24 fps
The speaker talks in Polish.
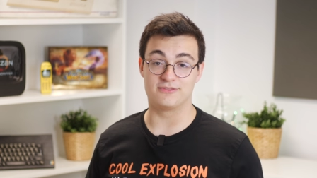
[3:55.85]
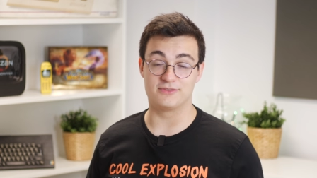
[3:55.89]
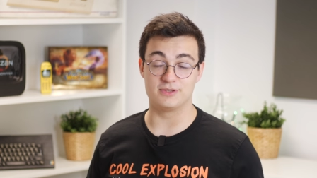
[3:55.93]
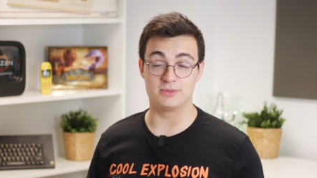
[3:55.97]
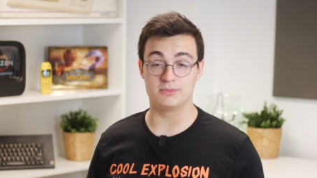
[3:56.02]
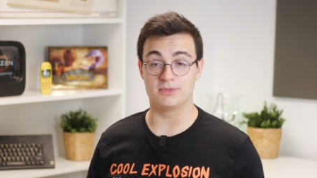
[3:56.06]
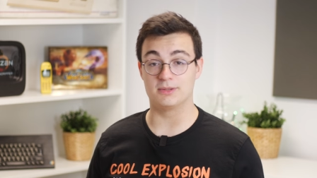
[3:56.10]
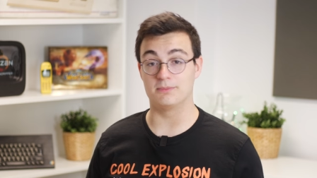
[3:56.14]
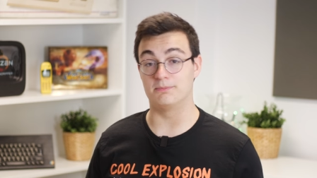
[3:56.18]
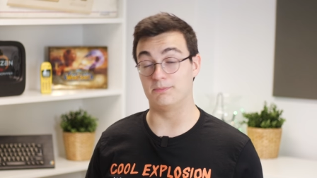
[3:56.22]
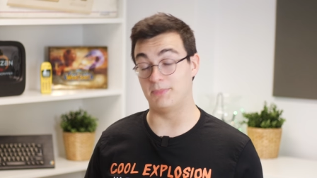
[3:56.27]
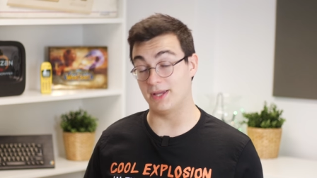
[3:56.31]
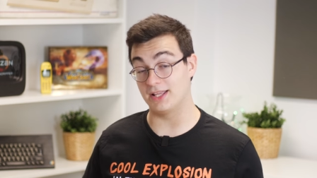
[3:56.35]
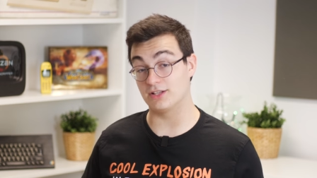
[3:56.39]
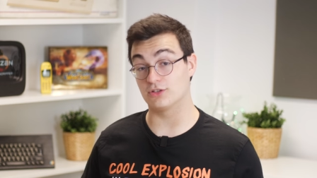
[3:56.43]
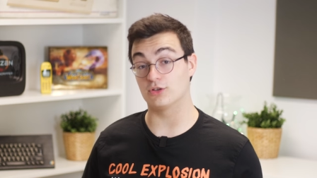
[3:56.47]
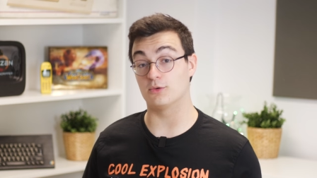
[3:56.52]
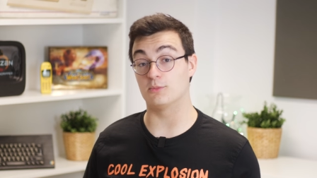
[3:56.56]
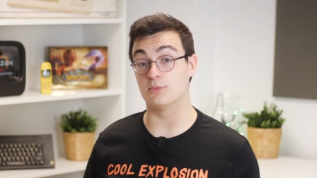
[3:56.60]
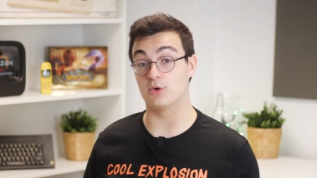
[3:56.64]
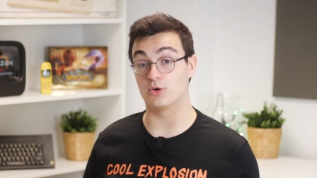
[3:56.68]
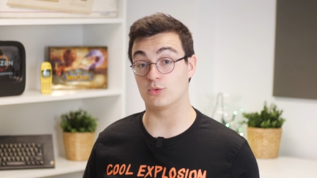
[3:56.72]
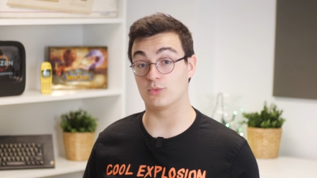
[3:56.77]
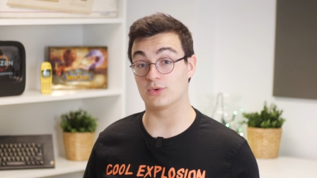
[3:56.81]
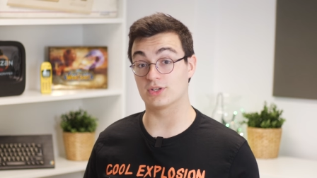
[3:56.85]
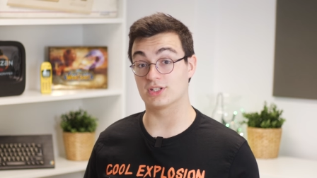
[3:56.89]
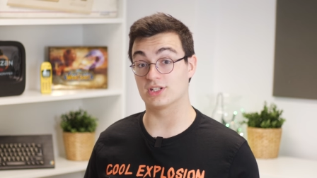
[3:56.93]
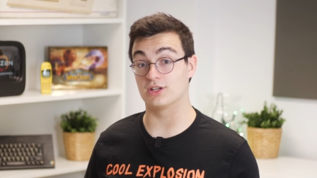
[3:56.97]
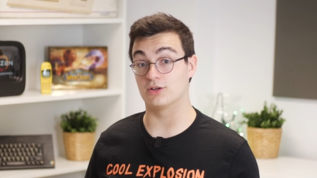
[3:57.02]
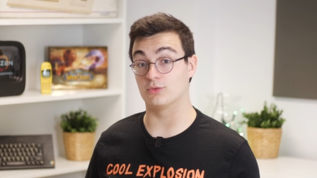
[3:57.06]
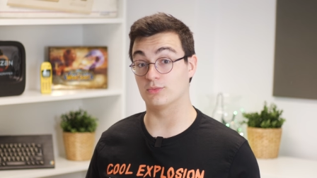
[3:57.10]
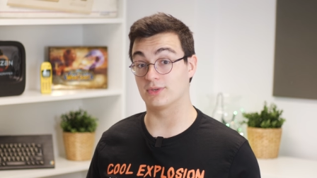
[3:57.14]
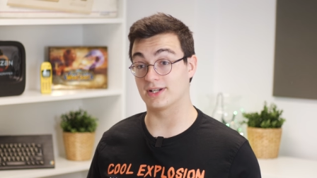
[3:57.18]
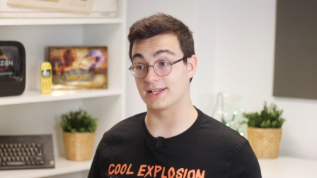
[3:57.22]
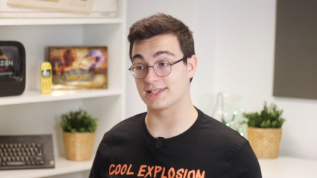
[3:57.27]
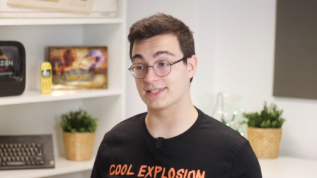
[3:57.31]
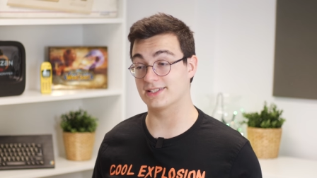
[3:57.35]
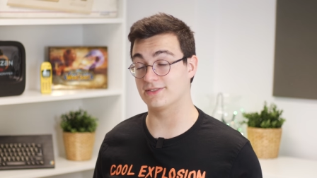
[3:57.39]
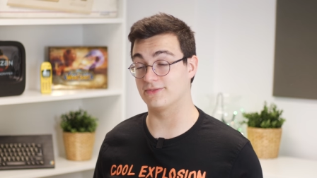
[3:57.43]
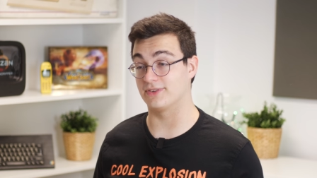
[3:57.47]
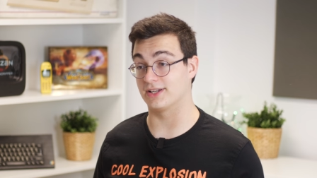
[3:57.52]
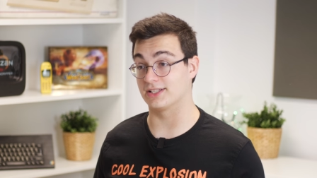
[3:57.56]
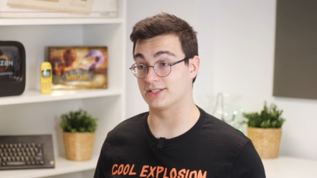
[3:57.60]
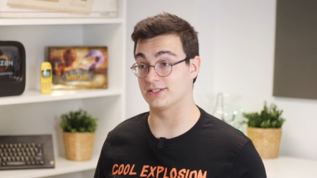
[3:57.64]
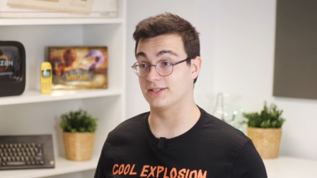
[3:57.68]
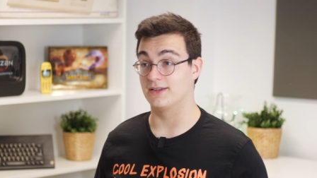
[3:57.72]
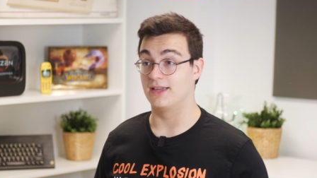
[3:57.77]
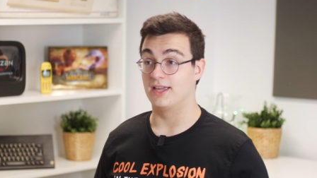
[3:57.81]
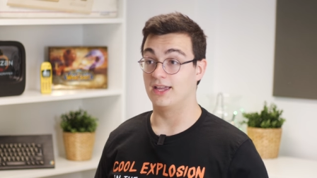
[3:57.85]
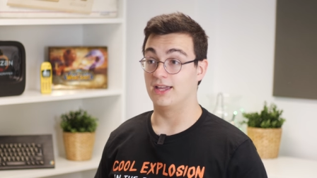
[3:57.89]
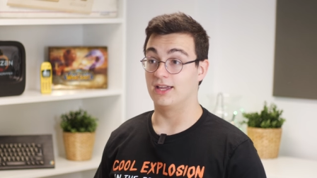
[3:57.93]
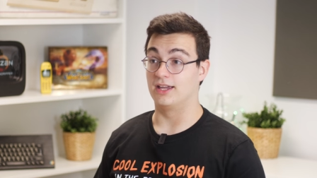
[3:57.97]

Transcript: filmy będą mogły się ukazywać.